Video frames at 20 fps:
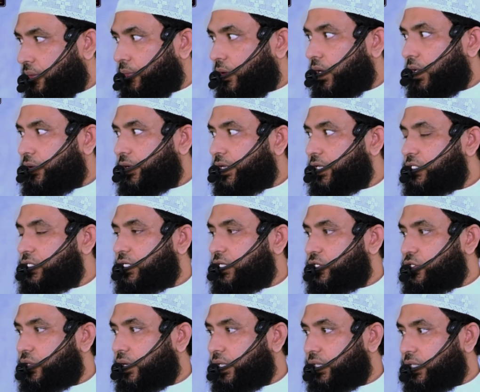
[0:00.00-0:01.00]
বলা হয়েছে
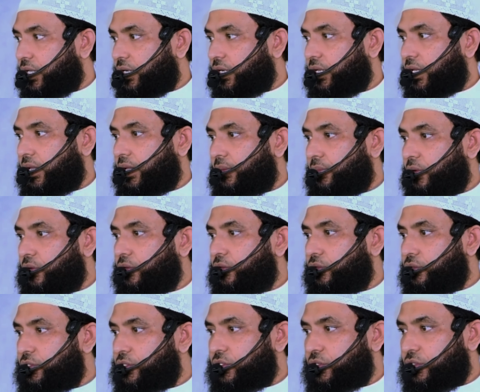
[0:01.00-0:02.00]
শয়তানকে এবং
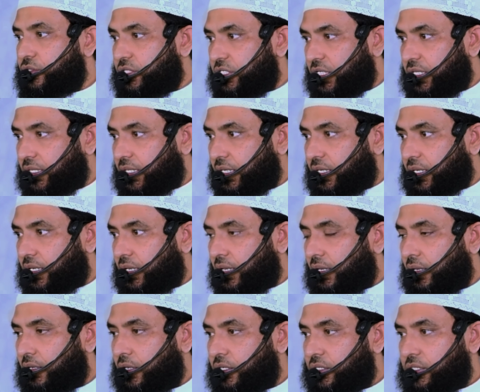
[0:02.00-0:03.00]
দুষ্ট জিনদেরকে
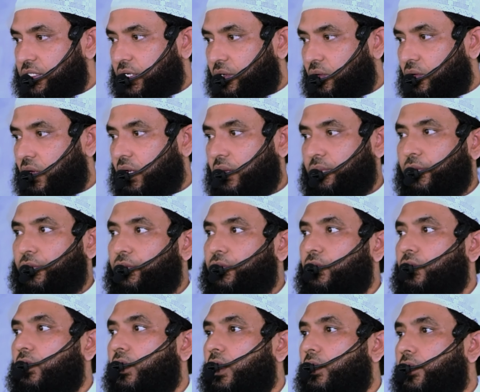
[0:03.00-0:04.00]
শৃঙ্খলাবদ্ধ
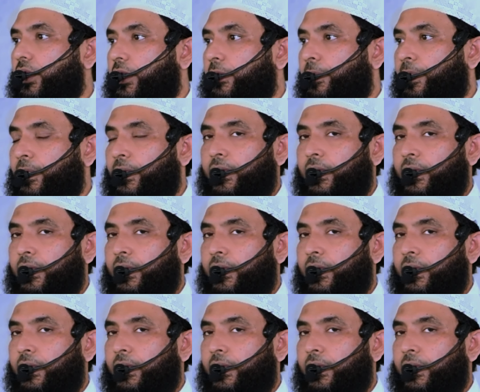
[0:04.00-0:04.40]
করা হয়